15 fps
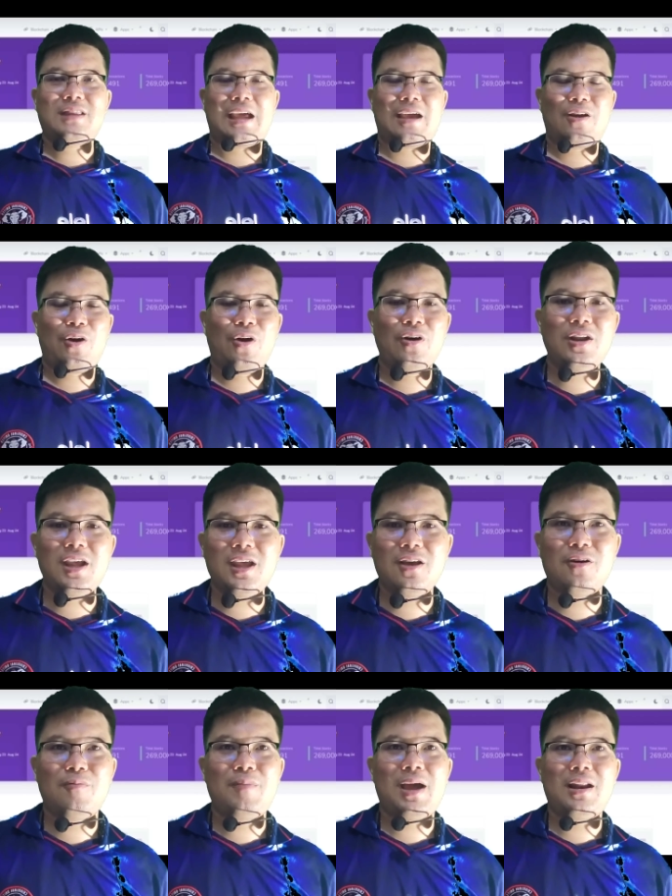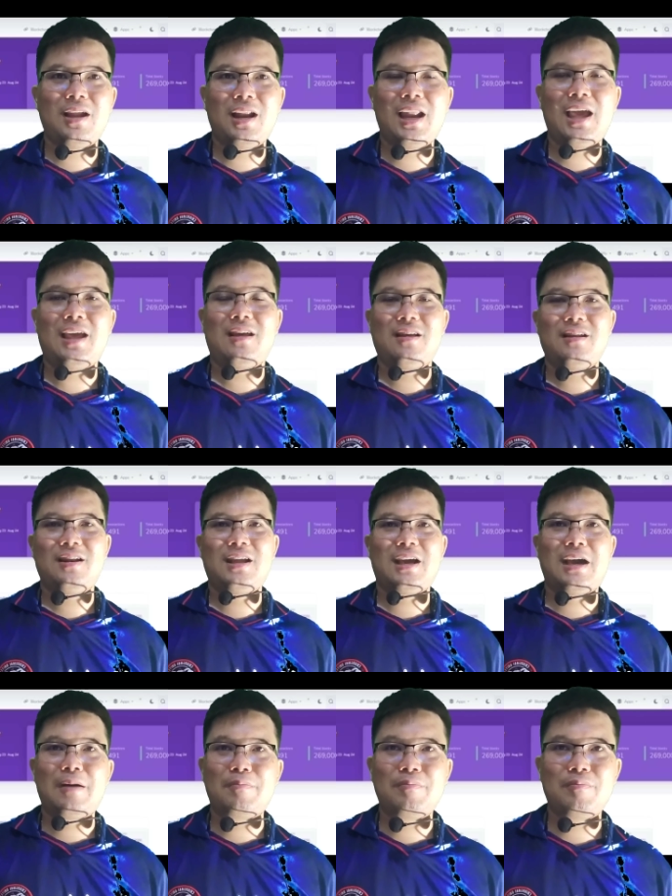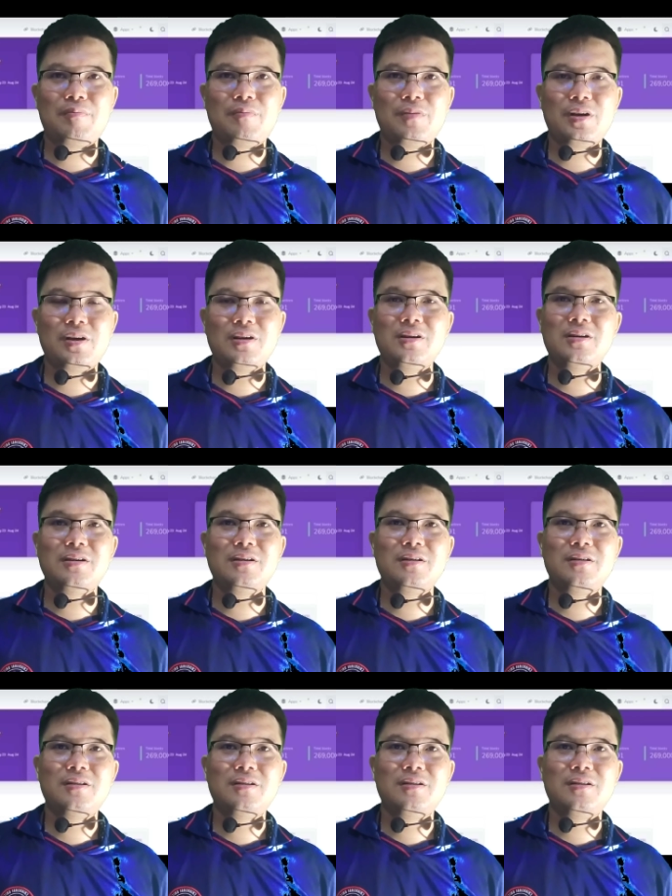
แต่ข้อดีของมันนั่นแหละนะครับคือ